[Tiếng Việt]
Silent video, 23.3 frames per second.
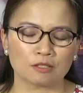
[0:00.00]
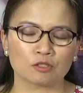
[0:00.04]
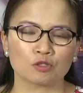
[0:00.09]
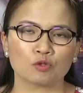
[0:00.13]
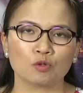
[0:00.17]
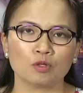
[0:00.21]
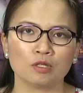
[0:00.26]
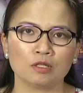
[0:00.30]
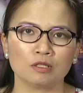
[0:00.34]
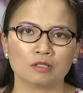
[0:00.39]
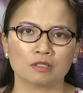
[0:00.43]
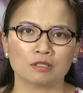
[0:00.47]
sản
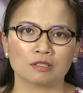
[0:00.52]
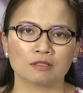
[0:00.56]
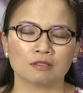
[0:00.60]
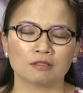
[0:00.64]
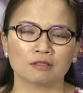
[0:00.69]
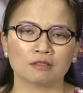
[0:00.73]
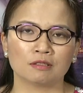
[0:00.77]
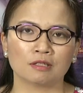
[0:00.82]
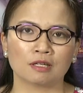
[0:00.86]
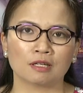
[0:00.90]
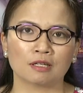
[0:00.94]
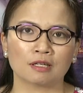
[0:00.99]
xuất
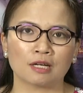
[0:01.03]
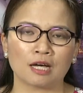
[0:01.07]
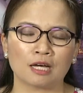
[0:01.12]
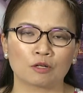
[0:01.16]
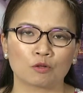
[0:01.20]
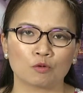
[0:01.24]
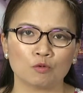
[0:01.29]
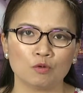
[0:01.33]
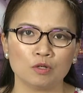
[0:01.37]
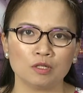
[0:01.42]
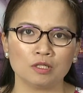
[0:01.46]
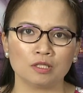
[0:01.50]
từ
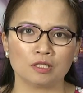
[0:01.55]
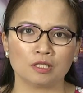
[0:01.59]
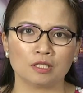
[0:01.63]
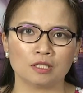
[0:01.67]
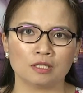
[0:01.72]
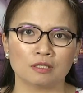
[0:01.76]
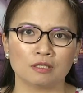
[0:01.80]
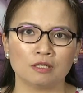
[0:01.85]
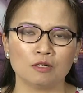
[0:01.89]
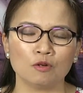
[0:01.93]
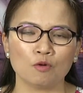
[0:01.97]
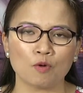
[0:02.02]
Hàn Quốc
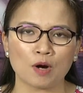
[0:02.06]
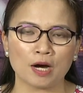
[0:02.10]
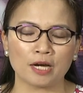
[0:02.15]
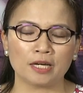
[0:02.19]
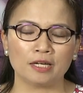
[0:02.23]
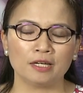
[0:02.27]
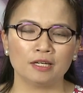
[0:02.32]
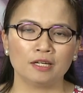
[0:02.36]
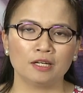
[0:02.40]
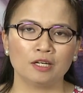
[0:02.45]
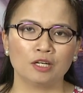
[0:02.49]
ở nước ngoài